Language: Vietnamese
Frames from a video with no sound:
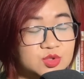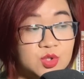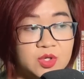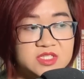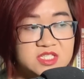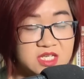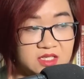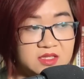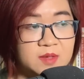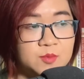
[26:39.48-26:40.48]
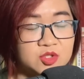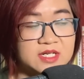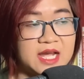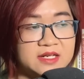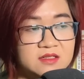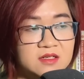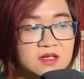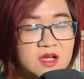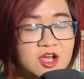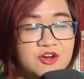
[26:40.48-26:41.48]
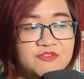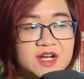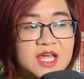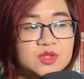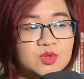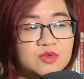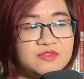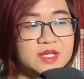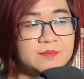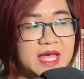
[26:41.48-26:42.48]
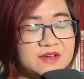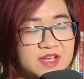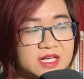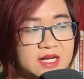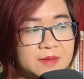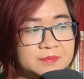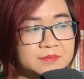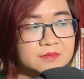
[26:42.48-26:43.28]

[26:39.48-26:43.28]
Tôi chỉ tiếp một cái nữa, vẫn là tu vi 3 vạn năm.